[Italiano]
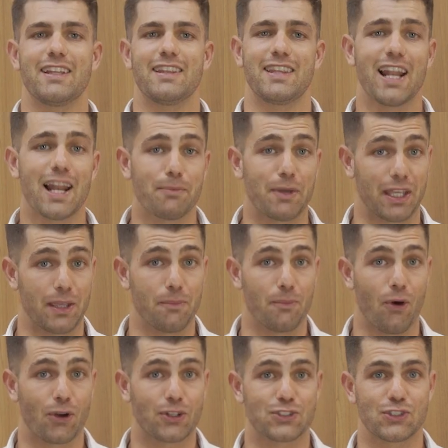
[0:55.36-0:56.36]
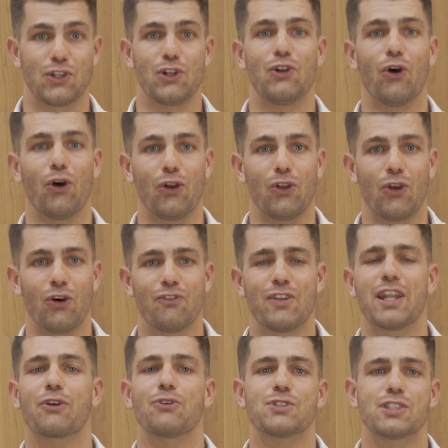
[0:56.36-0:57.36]
Nella bagging box l'olio
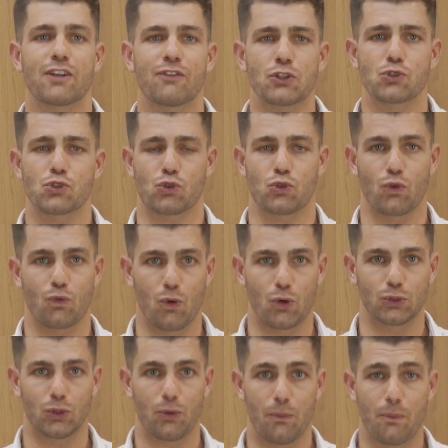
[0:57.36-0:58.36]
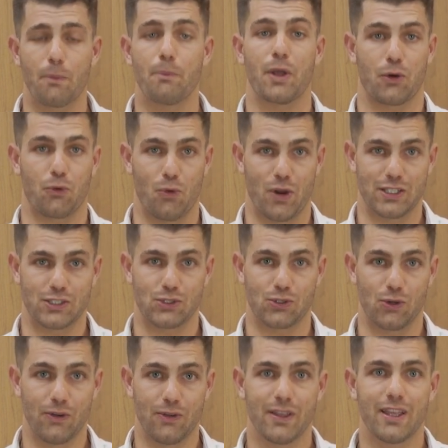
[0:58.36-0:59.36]
viene conservato sottovuoto, per
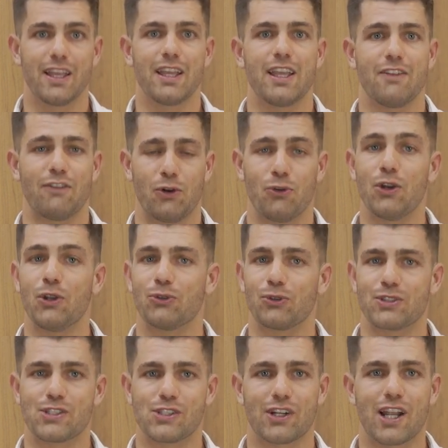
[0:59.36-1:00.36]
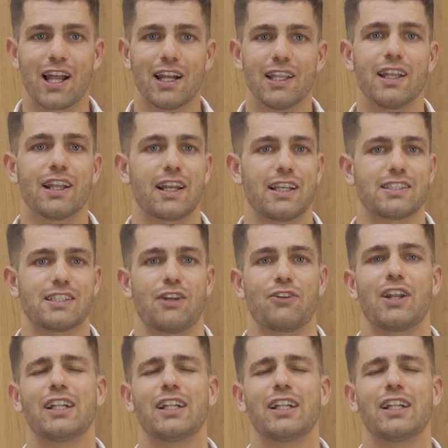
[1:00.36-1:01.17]
questo i valori nutrizionali restano